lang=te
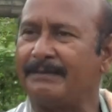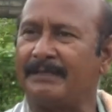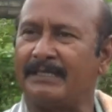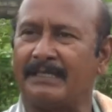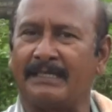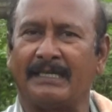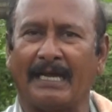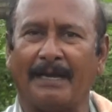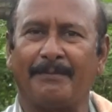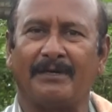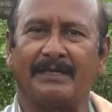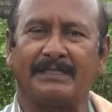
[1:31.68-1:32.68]
మీ
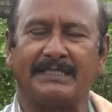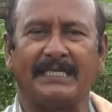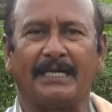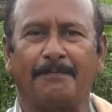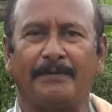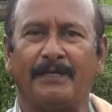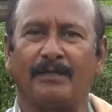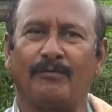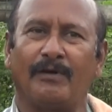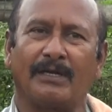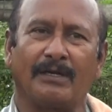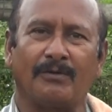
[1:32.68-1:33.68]
గ్రామ సిఆర్పిల
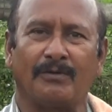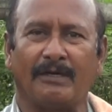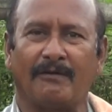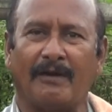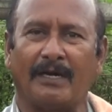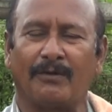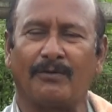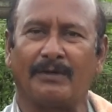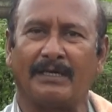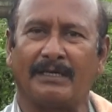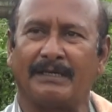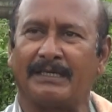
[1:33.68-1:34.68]
ద్వారా కూడా వాళ్ళు
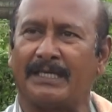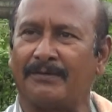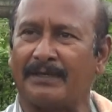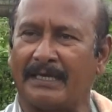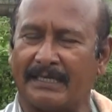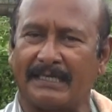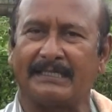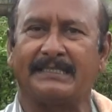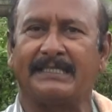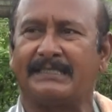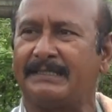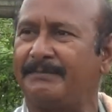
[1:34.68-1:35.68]
కూడా నన్ను ఎంకరేజ్
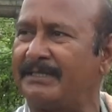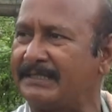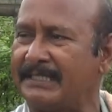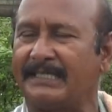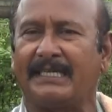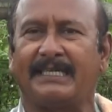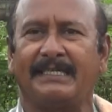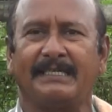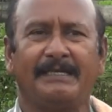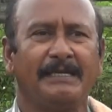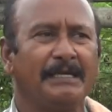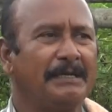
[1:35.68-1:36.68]
చేసి మీరు చేయండి
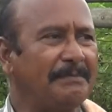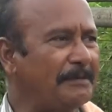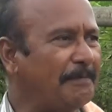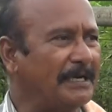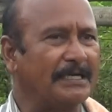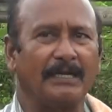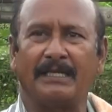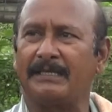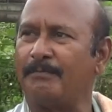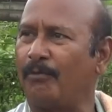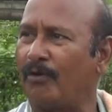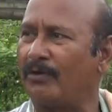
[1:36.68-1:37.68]
మీ పంటలు
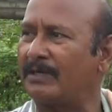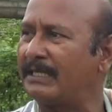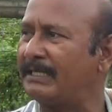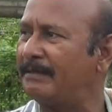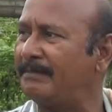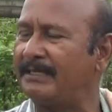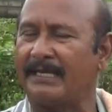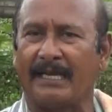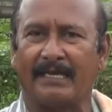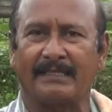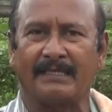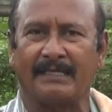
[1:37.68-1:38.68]
అవి బాగుంటాయి మీ నేల